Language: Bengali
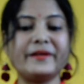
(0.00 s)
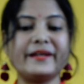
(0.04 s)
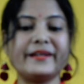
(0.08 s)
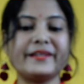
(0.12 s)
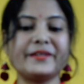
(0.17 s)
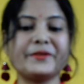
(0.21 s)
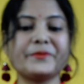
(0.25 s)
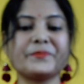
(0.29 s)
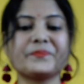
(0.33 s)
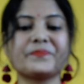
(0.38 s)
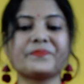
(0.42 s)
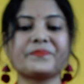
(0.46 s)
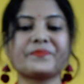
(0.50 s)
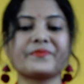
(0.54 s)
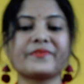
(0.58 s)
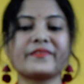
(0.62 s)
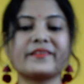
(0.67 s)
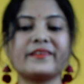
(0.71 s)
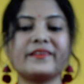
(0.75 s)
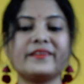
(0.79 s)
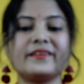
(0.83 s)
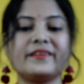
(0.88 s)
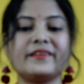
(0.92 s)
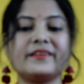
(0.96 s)
বাড়ি
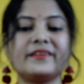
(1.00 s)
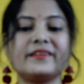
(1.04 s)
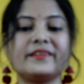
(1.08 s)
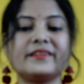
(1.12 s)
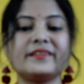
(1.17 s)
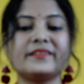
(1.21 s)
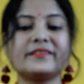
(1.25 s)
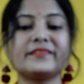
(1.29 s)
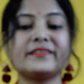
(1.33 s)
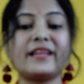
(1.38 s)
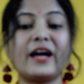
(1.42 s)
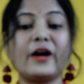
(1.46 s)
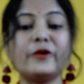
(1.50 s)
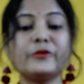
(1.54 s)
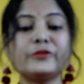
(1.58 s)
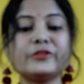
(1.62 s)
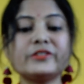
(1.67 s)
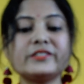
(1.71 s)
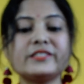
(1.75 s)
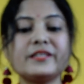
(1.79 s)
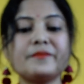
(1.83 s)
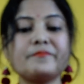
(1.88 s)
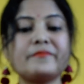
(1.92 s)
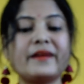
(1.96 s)
তাও
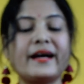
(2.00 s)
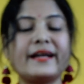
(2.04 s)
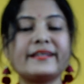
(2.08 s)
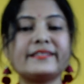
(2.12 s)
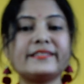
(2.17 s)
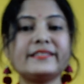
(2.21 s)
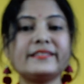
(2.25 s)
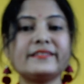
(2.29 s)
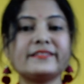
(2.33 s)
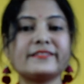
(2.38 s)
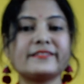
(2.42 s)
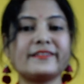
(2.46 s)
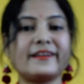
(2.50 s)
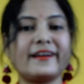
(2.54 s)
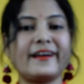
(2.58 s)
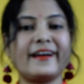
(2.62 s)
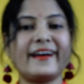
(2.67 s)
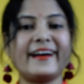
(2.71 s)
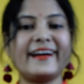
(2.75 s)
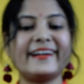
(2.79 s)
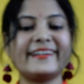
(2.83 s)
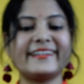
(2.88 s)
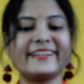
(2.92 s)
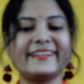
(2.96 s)
তো সে মাটির
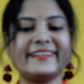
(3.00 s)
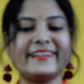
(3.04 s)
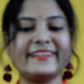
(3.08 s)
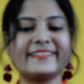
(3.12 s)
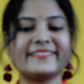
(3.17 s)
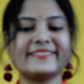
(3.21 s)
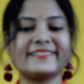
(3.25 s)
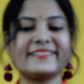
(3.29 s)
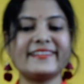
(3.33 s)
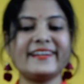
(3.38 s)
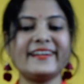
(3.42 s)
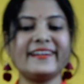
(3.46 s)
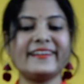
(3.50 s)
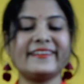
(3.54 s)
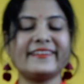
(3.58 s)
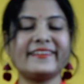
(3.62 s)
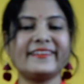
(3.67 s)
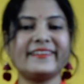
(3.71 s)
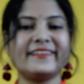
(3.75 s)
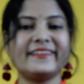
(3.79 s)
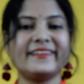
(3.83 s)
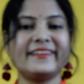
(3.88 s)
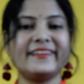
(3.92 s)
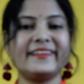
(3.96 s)
হাঁটা রাস্তা
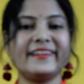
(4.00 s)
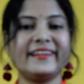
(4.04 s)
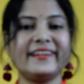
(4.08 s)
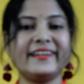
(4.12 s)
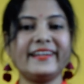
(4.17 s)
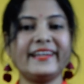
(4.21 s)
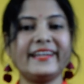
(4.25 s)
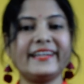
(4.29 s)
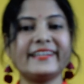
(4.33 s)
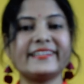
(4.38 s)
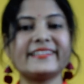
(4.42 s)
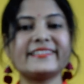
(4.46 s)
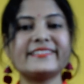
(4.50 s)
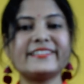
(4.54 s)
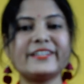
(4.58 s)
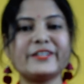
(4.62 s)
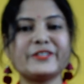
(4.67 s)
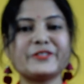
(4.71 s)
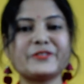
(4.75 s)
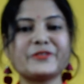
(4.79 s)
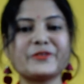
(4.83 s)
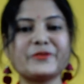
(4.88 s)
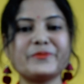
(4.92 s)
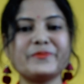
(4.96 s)
হেঁটে
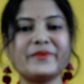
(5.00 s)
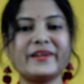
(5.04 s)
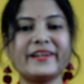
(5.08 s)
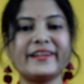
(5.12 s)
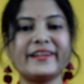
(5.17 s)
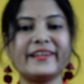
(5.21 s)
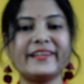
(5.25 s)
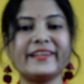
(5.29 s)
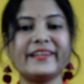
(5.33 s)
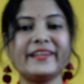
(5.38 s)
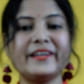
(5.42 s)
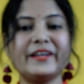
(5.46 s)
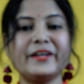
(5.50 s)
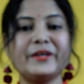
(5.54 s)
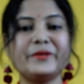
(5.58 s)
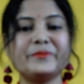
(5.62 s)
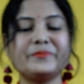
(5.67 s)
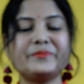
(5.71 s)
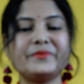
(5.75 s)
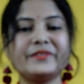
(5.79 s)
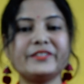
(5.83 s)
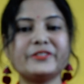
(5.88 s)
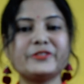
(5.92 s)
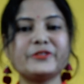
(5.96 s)
যাওয়ার সময়
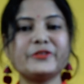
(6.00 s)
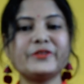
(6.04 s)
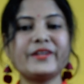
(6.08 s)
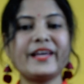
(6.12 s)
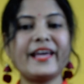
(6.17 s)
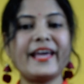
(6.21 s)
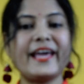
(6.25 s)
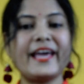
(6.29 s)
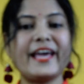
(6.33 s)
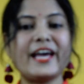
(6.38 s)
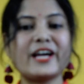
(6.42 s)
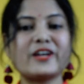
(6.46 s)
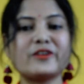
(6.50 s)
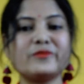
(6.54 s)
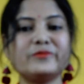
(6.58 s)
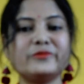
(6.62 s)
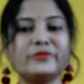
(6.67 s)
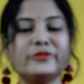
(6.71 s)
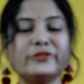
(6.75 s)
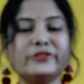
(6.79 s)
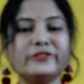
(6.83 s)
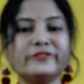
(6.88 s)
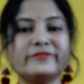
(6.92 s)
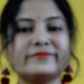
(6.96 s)
পিছনে এক
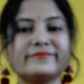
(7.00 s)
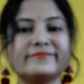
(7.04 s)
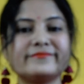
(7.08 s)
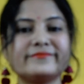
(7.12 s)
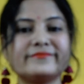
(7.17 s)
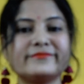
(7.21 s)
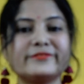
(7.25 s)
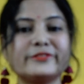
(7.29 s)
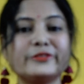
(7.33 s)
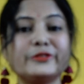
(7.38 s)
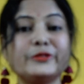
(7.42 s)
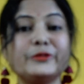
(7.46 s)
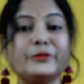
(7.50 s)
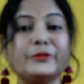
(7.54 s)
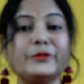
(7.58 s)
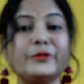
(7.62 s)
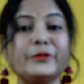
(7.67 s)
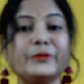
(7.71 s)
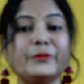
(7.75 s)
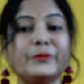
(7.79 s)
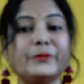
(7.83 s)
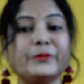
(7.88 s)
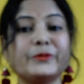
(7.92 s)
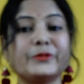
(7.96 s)
মন
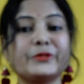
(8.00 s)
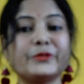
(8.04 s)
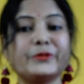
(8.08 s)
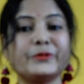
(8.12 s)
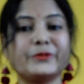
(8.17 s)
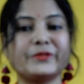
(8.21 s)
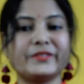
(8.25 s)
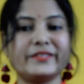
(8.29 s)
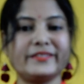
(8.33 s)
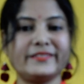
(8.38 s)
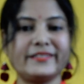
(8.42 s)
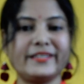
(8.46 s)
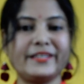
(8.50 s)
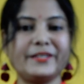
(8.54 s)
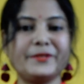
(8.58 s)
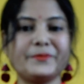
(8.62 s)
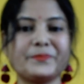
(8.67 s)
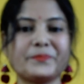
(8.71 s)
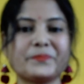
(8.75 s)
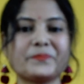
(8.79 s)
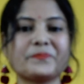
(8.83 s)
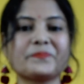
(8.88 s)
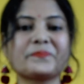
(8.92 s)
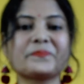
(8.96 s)
ধুলো উঠতে উঠতে যাই
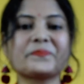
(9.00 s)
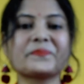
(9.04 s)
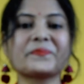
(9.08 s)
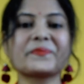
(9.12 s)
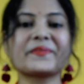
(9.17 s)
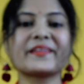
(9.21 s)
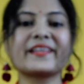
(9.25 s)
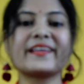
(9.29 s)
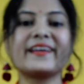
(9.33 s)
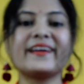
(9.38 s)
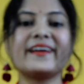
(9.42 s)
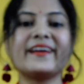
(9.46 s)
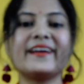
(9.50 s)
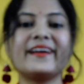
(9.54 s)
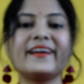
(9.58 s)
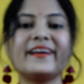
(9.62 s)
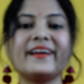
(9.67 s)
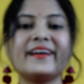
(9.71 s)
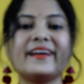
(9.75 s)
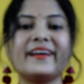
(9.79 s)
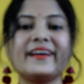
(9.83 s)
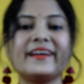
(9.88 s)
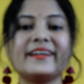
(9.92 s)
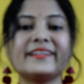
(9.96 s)

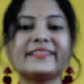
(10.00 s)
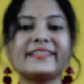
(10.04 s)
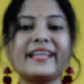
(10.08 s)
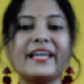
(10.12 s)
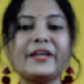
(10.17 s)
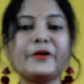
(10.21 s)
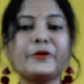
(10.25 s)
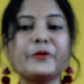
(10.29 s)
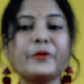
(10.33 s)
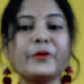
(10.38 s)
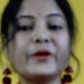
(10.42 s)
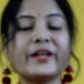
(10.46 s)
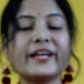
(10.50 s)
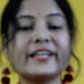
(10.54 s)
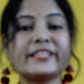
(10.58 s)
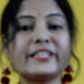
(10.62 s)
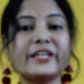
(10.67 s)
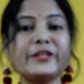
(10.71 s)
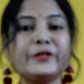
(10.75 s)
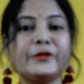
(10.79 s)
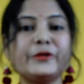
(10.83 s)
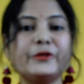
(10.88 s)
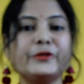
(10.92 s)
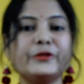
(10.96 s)
তাই
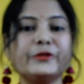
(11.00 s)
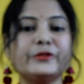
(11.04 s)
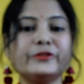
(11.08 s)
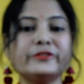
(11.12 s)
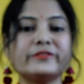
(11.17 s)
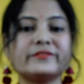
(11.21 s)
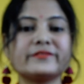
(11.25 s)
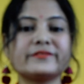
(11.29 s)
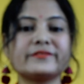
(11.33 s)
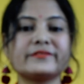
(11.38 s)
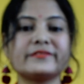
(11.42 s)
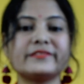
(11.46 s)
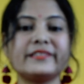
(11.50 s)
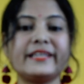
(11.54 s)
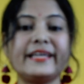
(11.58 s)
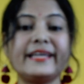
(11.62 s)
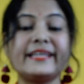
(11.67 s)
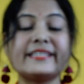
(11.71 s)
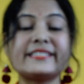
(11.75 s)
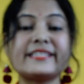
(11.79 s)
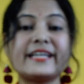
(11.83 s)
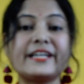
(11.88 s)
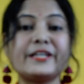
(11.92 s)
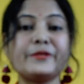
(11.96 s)
কলকাতায় হলো
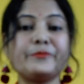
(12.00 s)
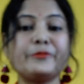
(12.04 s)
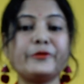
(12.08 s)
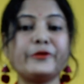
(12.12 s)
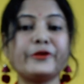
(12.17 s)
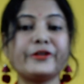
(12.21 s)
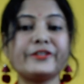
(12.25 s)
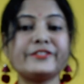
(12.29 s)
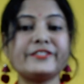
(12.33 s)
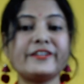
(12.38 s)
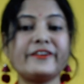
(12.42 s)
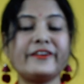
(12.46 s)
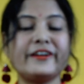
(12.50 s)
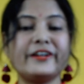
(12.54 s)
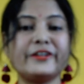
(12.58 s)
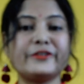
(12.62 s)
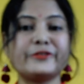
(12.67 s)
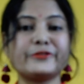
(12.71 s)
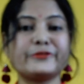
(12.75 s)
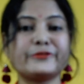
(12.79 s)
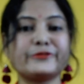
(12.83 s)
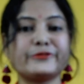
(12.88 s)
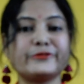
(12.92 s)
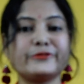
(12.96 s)
এ শাড়ি পরে যাওয়ার
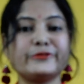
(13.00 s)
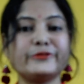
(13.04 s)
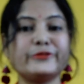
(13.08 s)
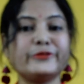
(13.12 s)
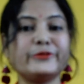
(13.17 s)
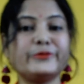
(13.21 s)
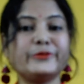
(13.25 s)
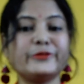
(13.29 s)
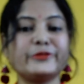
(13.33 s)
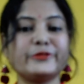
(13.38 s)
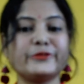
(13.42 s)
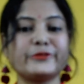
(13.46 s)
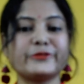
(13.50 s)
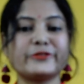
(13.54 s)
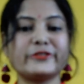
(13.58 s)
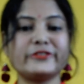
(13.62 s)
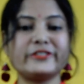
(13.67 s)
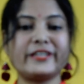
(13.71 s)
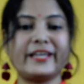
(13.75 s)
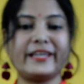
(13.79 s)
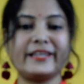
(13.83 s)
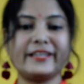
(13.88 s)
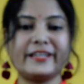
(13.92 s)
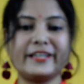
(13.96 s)
উপযুক্ত
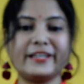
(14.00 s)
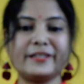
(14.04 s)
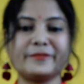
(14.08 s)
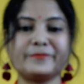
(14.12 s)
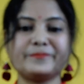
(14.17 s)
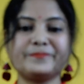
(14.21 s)
জায়গা